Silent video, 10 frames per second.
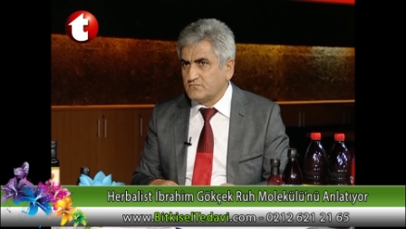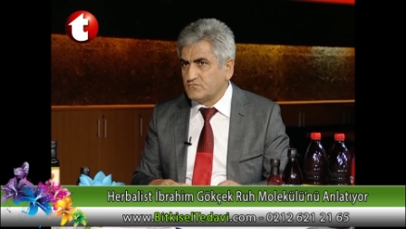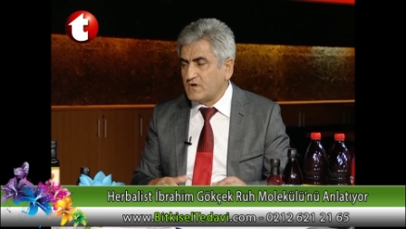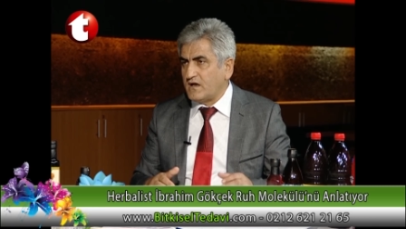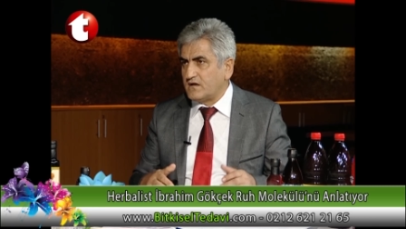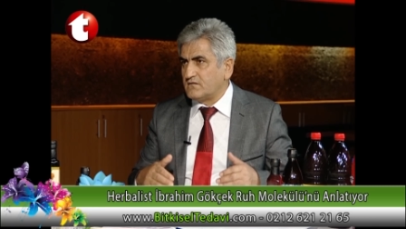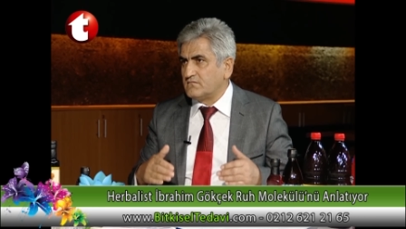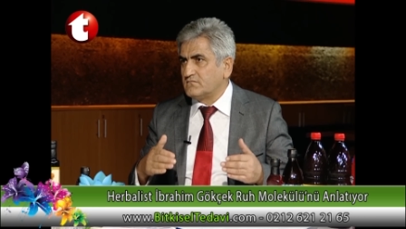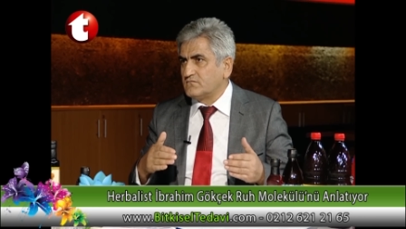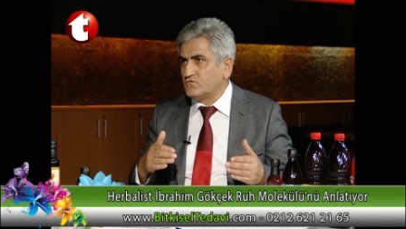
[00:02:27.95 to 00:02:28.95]
Yani
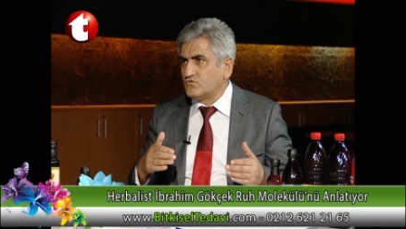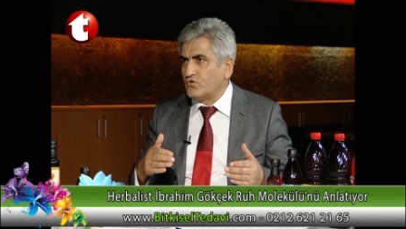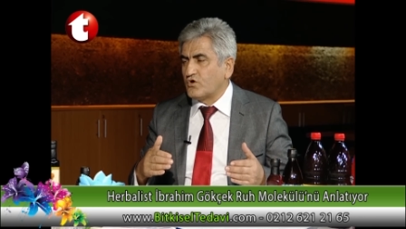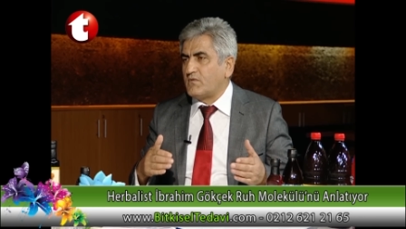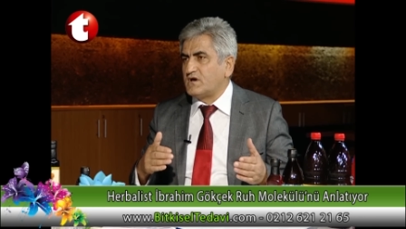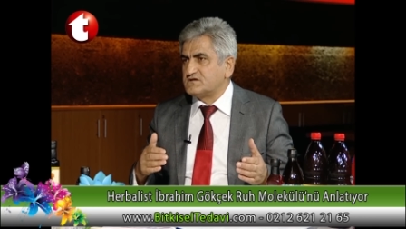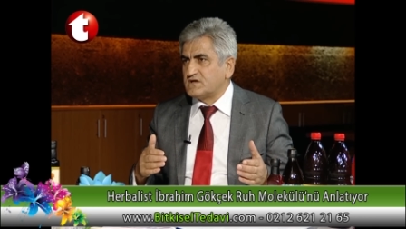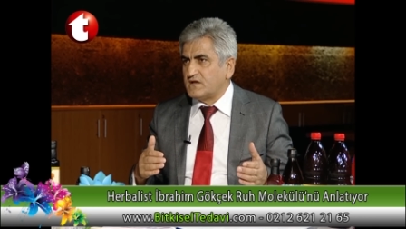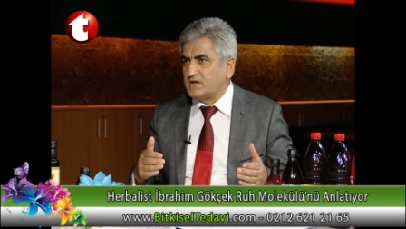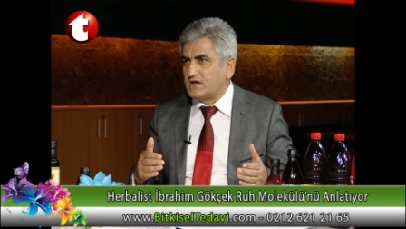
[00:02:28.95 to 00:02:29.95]
normal
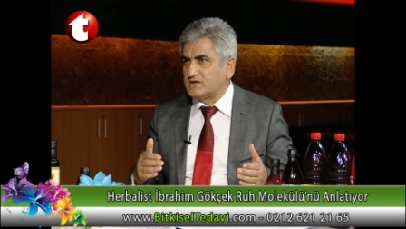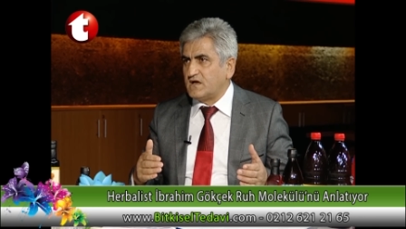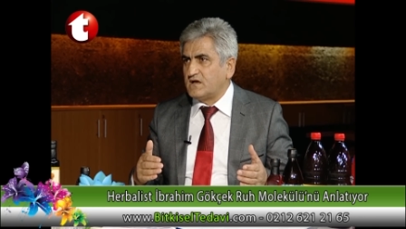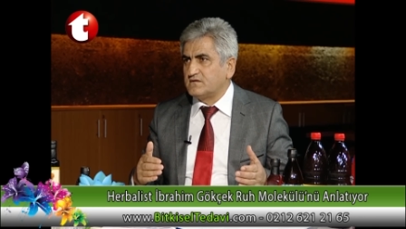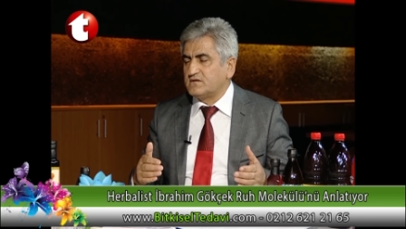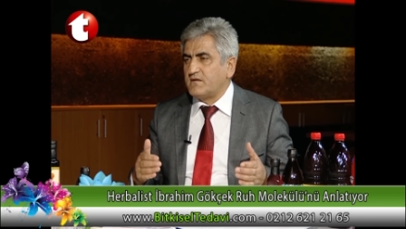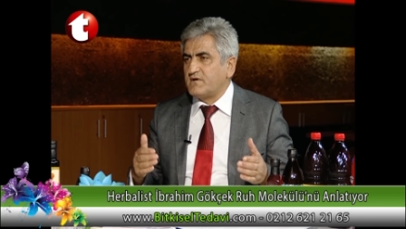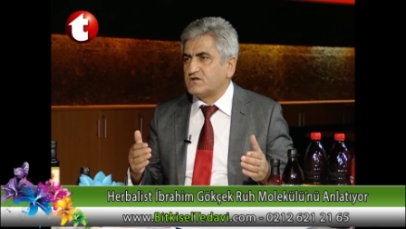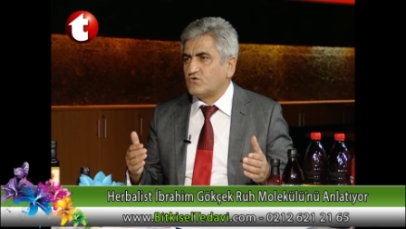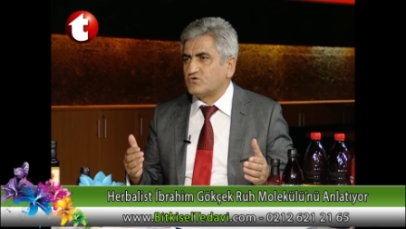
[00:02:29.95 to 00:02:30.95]
insanlarda
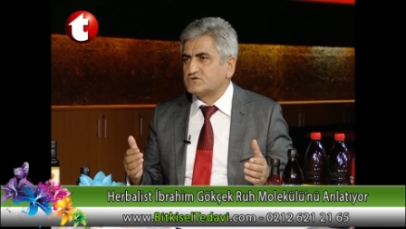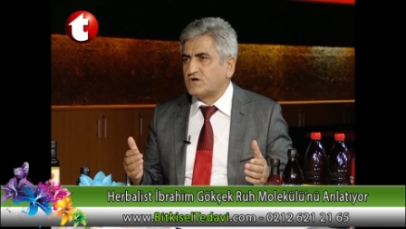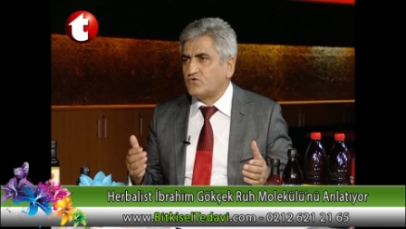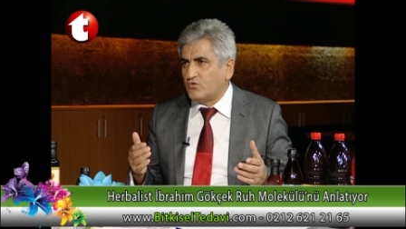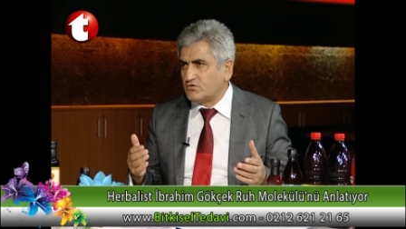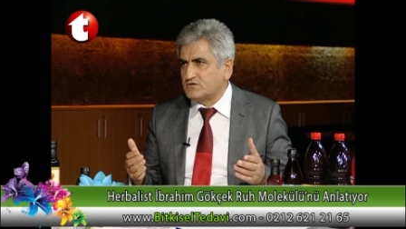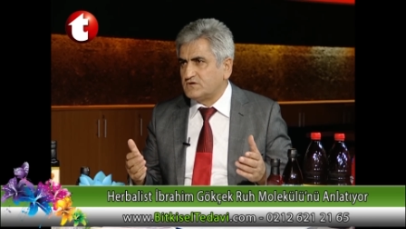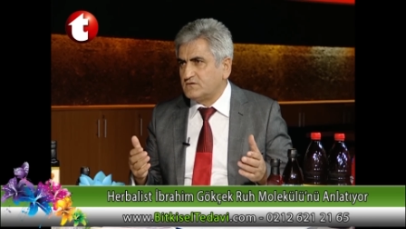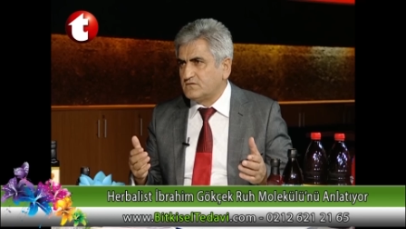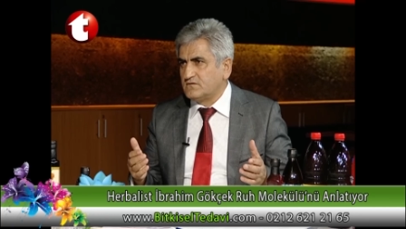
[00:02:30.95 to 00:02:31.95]
DMT olursa ne olur
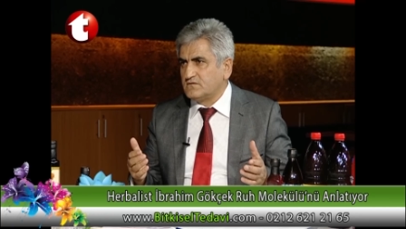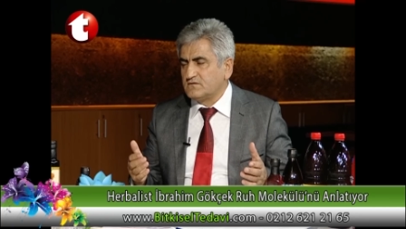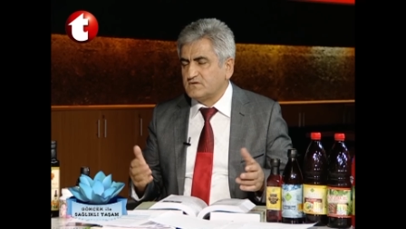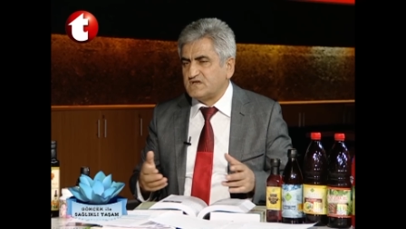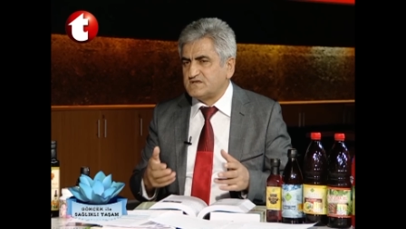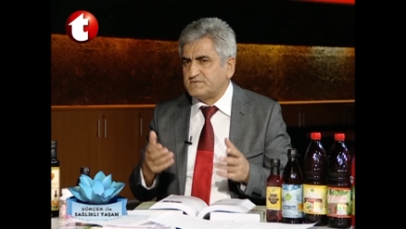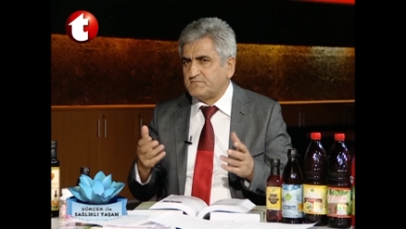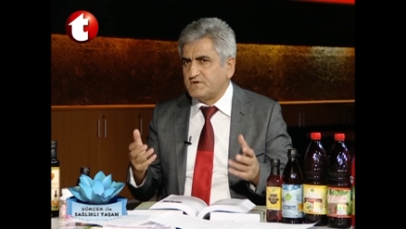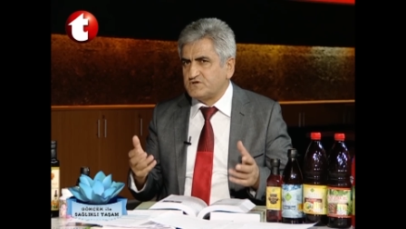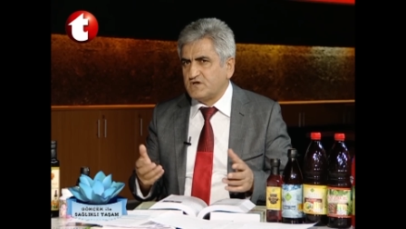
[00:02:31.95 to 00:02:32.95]
diye test
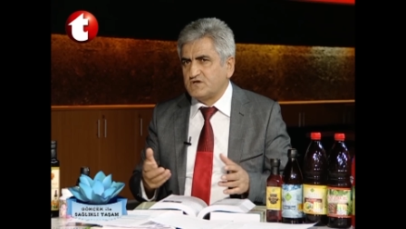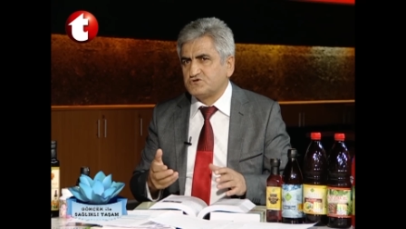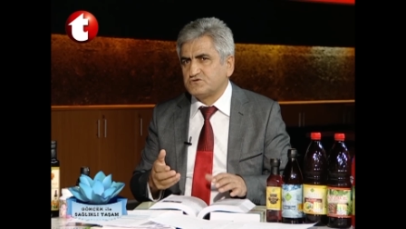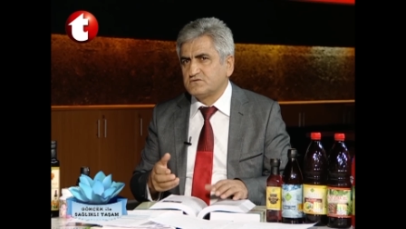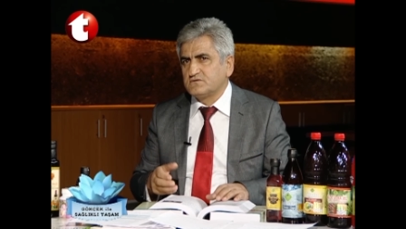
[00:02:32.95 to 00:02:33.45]
etmeye çalışır.